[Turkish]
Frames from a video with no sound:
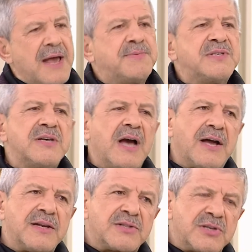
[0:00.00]
hepsi
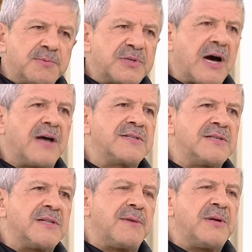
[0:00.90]
yani tıp
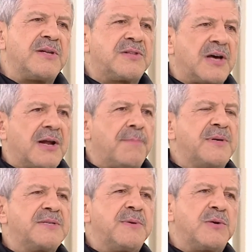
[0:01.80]
sahasında biri
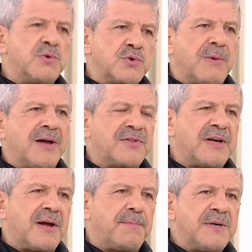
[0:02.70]
terapist biri uzman
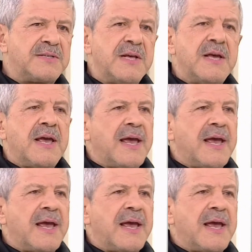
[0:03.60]
terapist.